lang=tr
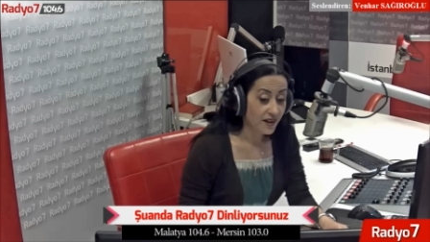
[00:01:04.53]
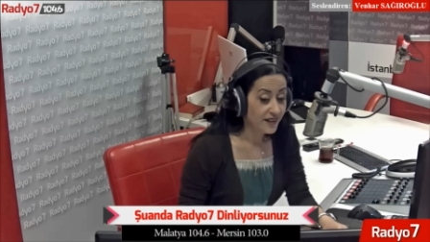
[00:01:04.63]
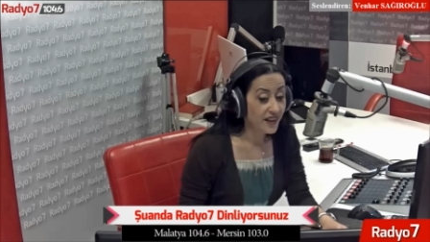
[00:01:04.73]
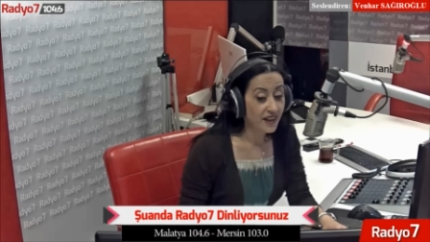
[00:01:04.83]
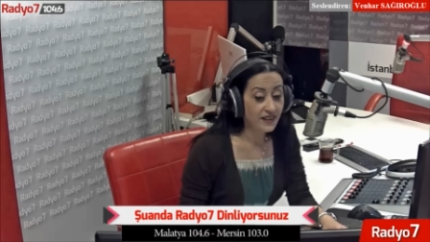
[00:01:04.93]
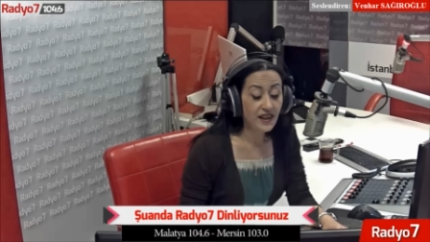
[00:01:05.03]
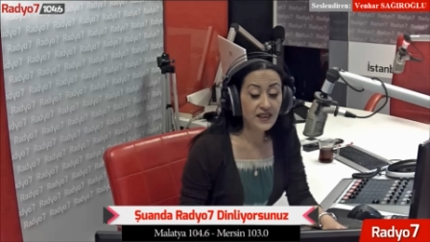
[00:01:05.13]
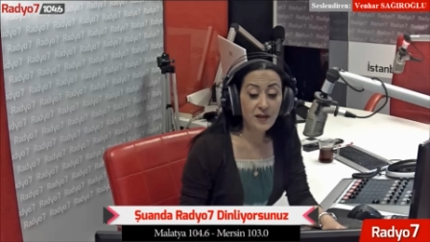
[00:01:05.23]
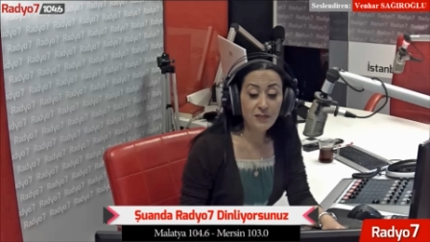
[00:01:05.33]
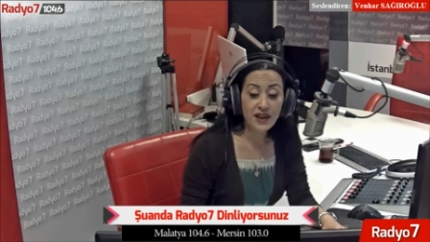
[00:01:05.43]
Ne kadar
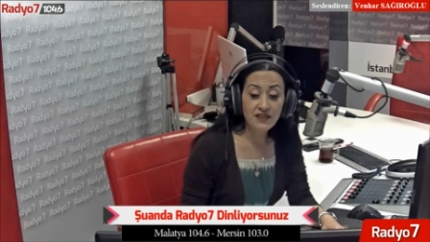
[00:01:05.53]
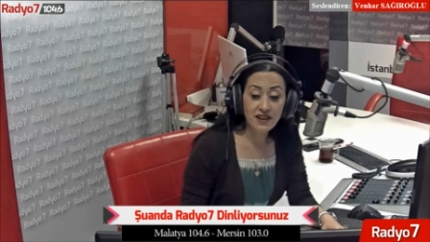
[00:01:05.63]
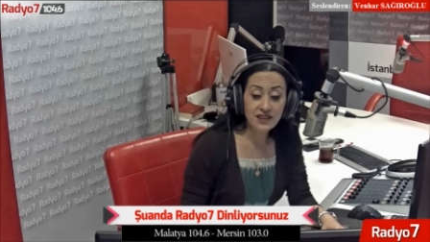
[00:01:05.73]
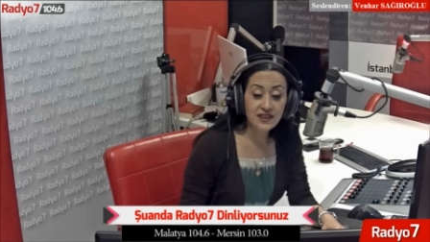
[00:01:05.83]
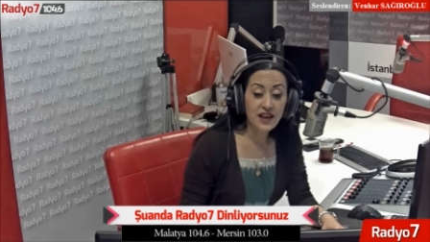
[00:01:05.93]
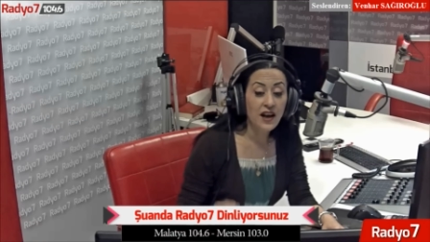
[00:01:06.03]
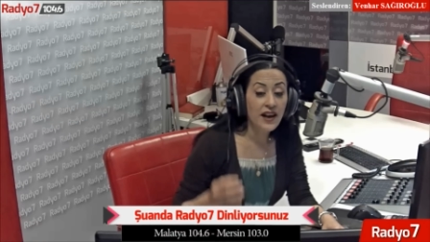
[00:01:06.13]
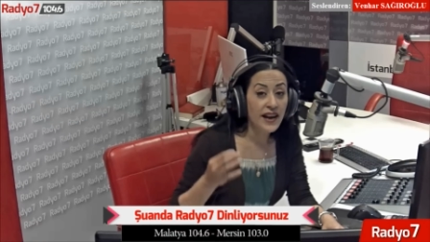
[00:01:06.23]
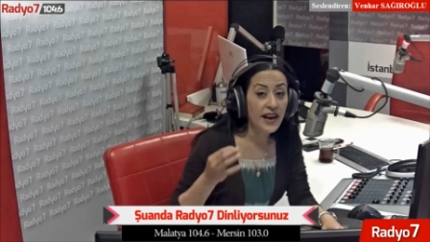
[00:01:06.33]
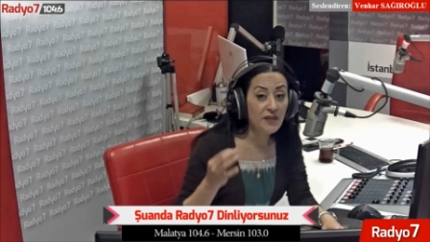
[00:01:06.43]
yaprak varsa
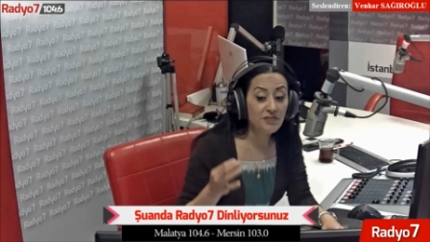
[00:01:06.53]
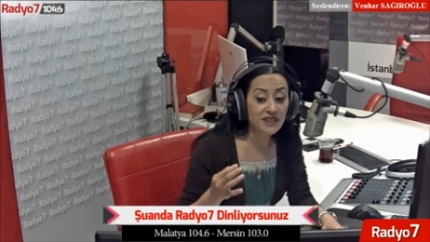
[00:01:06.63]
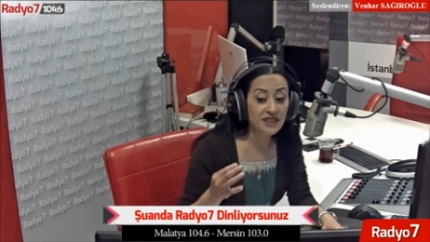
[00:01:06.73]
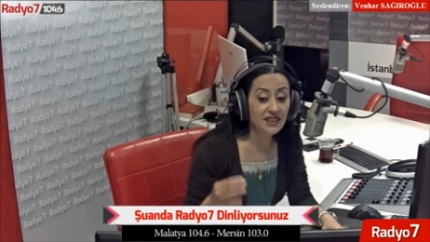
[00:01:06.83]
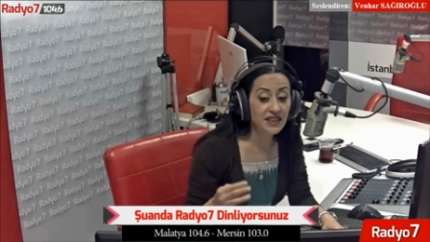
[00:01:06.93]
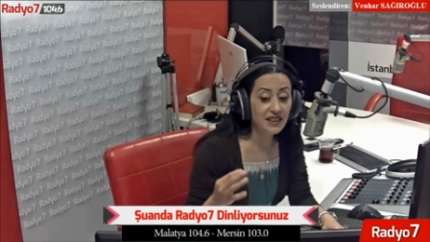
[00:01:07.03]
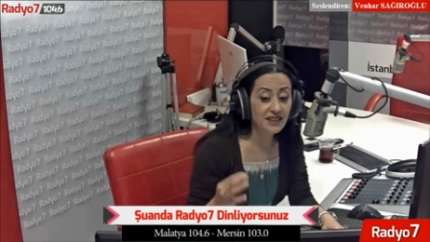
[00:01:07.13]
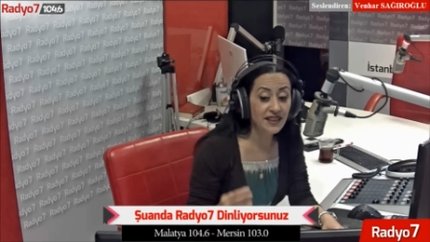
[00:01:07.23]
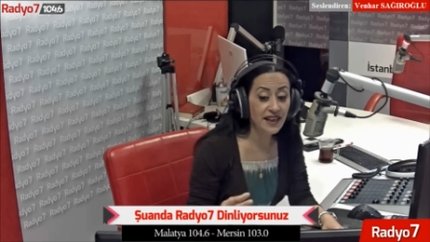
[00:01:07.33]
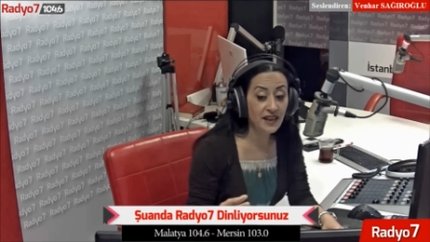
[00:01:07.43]

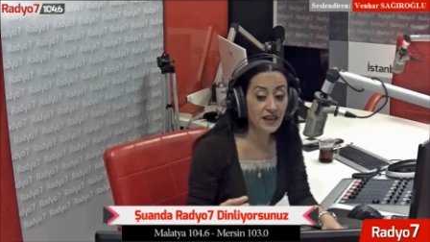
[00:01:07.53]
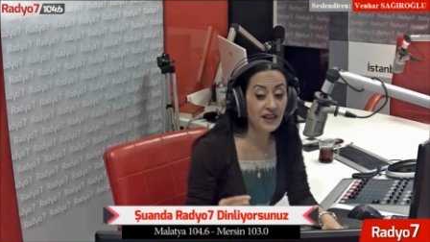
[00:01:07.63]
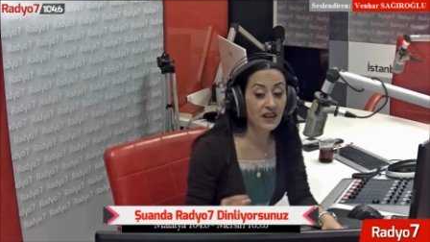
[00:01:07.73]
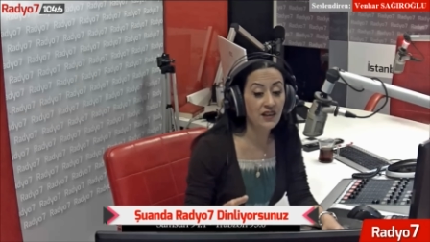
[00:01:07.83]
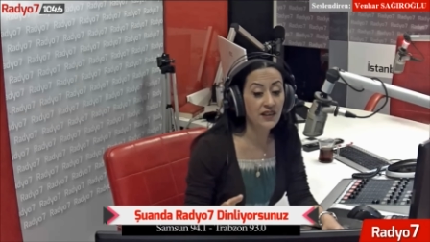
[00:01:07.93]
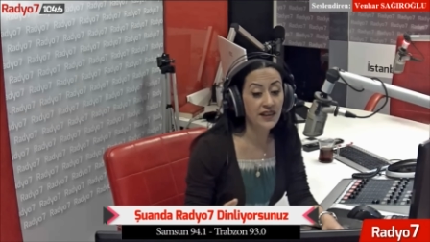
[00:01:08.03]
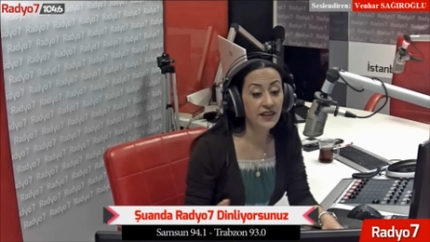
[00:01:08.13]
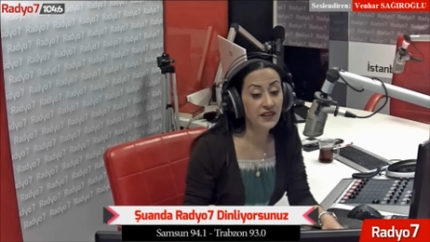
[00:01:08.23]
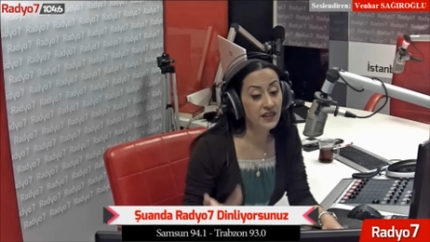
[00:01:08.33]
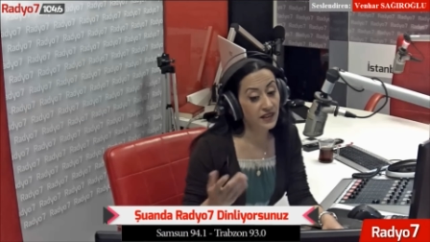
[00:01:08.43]
hepsini de
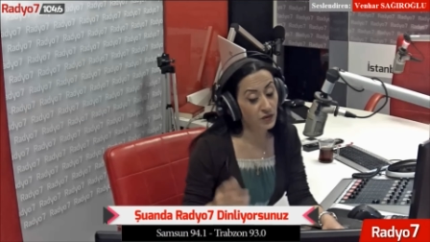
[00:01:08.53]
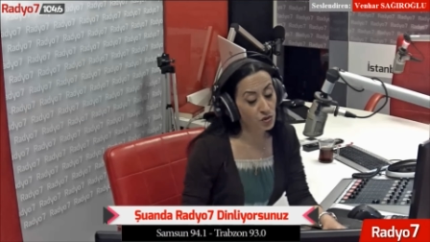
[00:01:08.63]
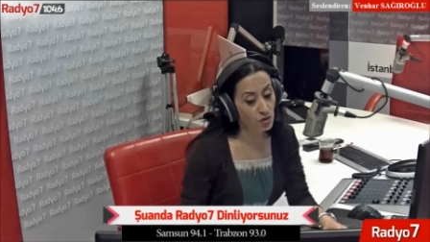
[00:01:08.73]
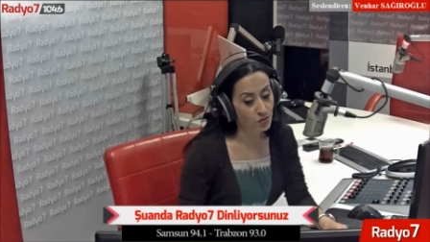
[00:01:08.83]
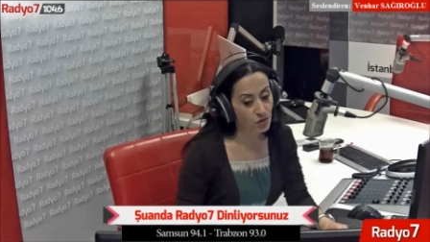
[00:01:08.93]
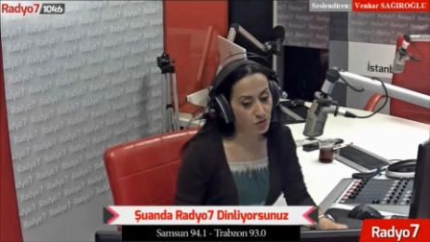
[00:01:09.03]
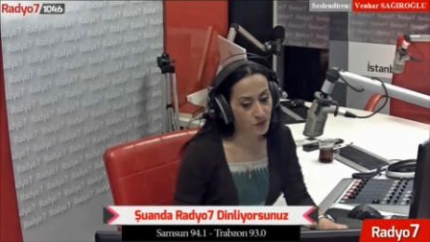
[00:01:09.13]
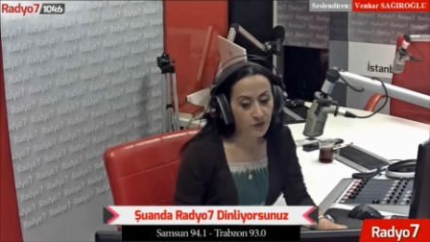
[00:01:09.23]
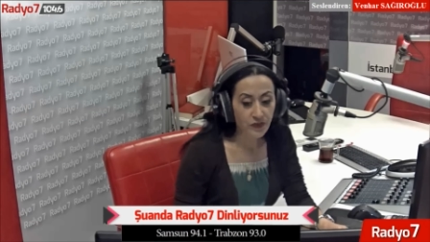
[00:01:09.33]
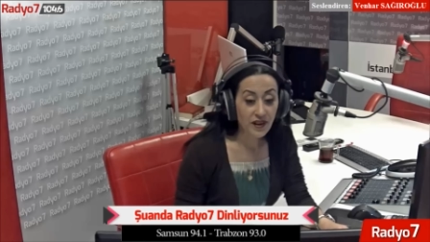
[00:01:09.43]
gagalayarak yere düşürmüş.
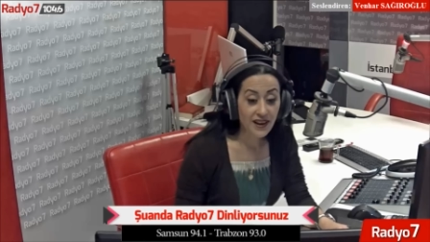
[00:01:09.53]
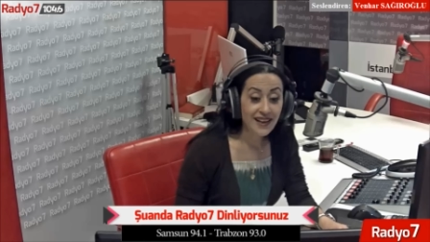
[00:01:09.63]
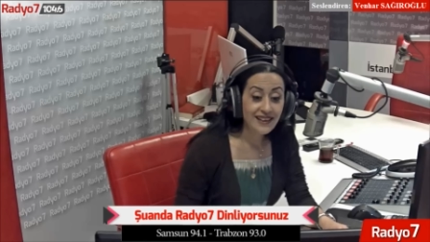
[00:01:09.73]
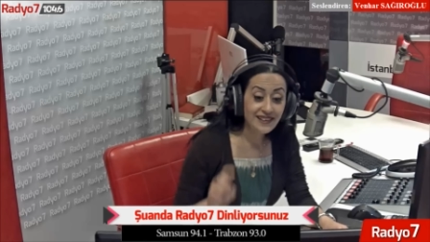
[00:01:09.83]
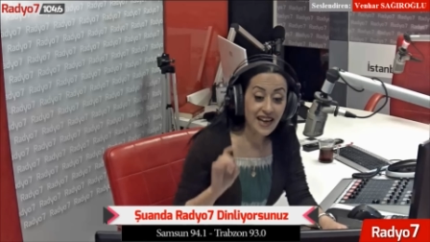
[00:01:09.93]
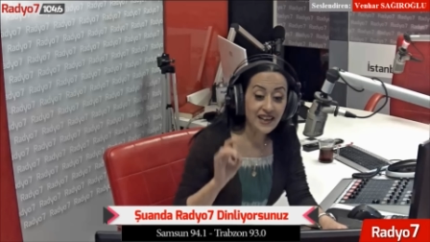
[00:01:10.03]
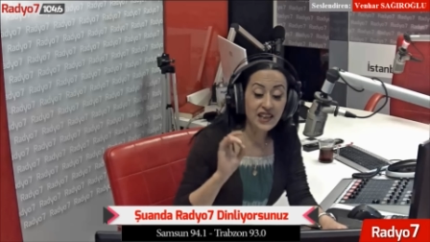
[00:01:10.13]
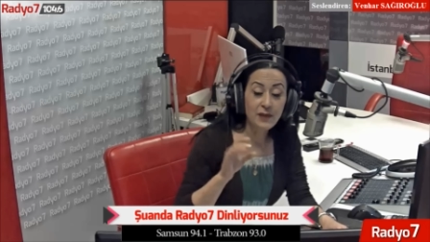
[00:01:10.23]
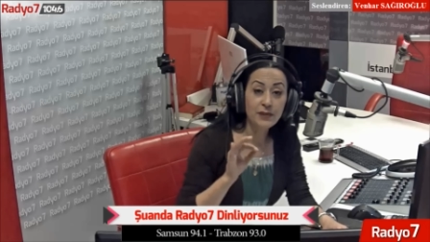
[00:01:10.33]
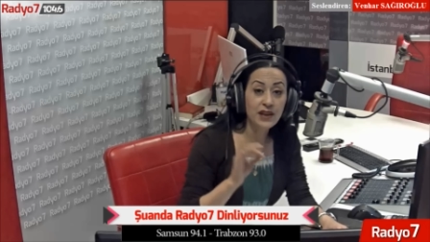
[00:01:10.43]
Tek
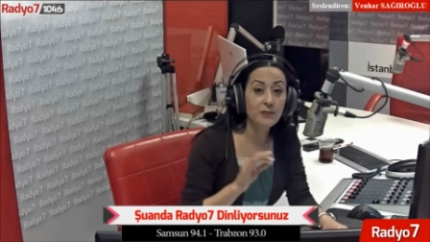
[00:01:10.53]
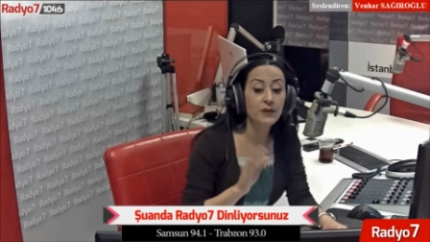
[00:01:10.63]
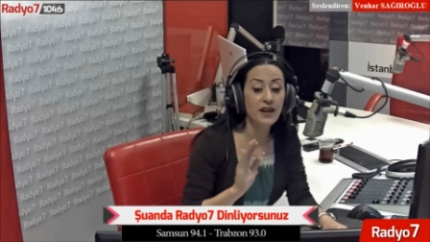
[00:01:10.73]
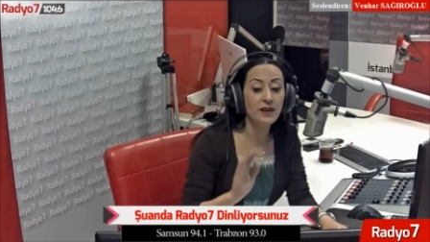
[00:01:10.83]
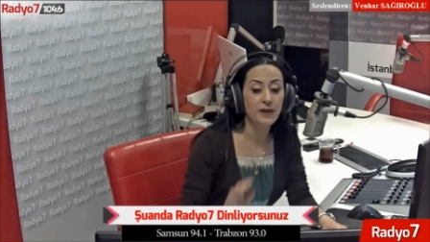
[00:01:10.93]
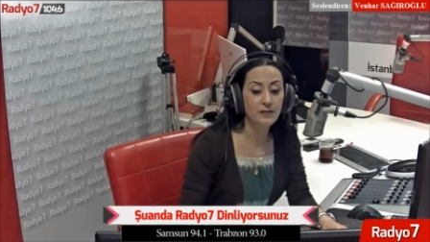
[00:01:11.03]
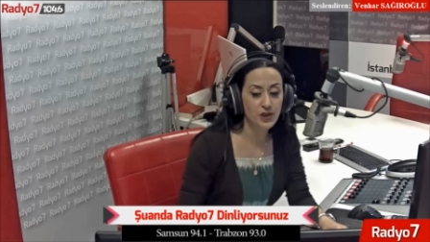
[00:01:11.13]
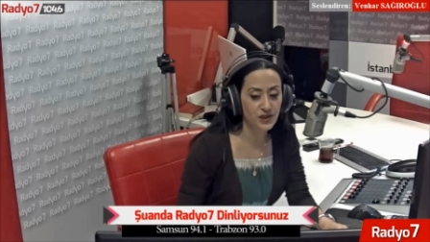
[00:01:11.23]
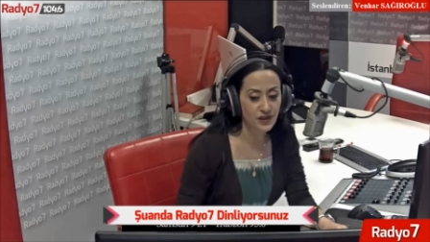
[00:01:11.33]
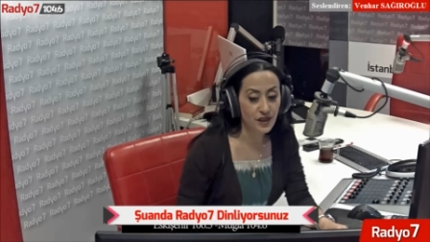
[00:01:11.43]
yaprak
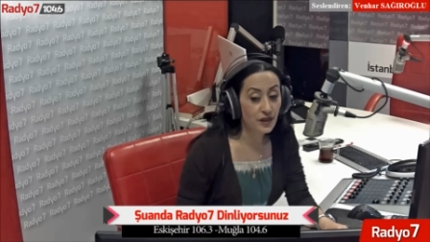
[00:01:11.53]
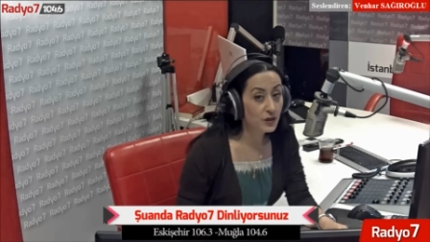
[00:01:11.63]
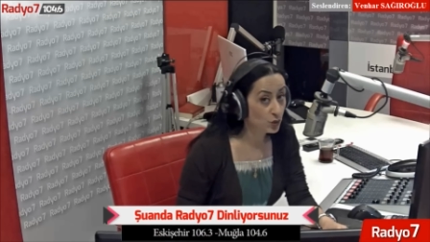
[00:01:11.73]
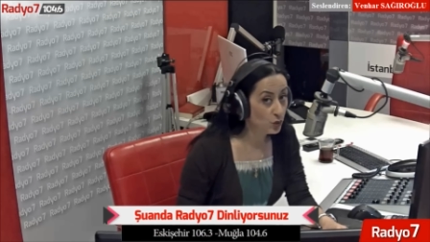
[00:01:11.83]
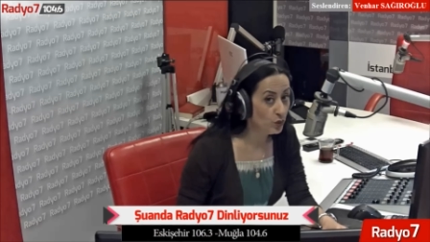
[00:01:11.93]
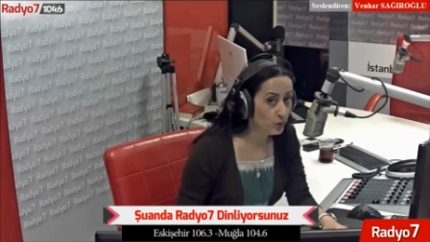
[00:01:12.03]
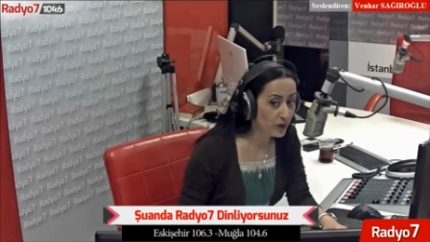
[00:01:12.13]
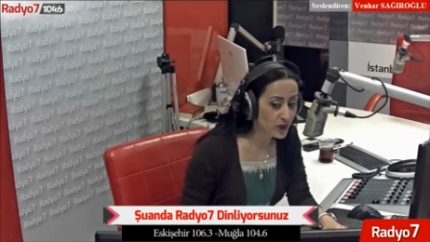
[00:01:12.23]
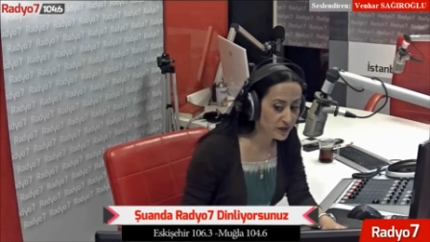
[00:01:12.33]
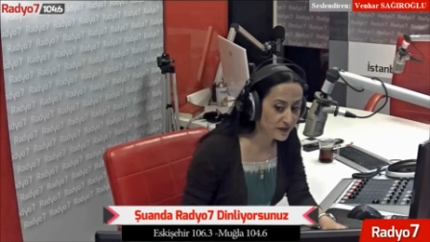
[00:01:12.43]
bırakmamış gülün
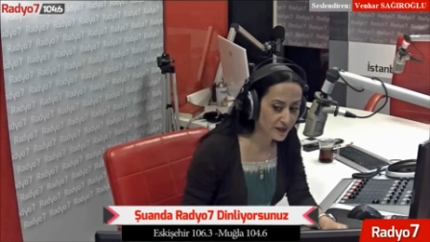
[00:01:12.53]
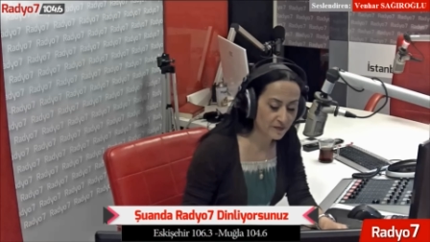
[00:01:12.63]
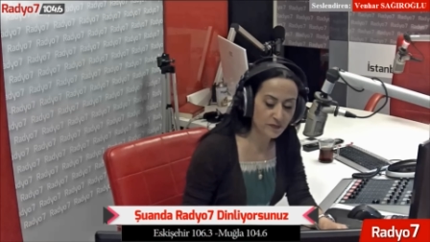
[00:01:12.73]
başında.